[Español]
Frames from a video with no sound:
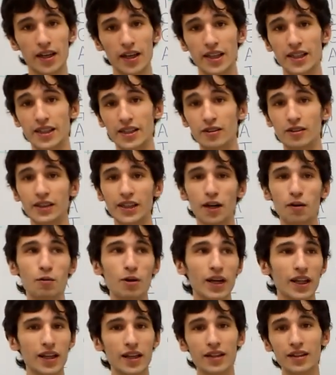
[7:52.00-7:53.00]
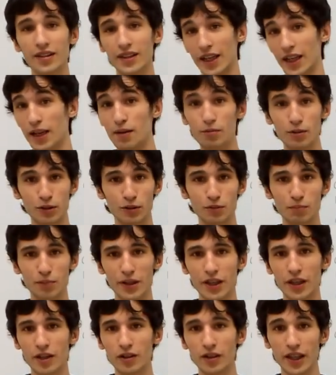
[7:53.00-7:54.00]
Y si no se acuerdan, tenemos un
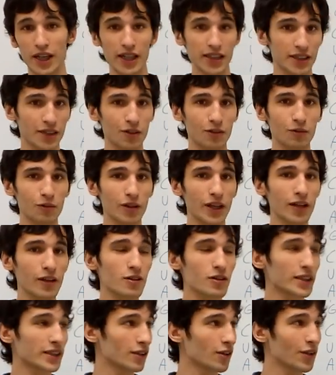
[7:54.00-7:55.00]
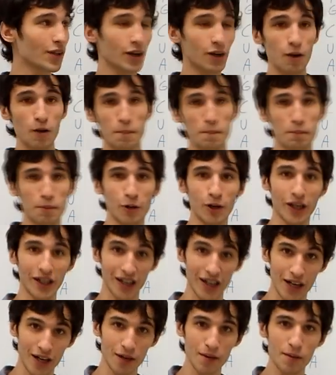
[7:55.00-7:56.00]
video de ácidos nucleicos que se los dejo por
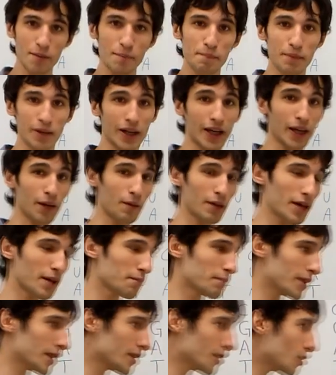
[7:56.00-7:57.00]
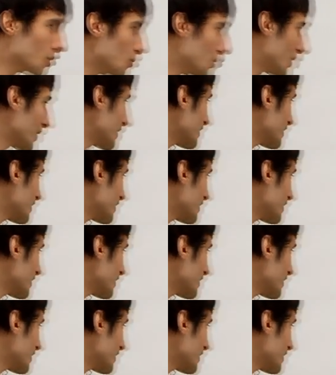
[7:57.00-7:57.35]
acá para que vean bien cómo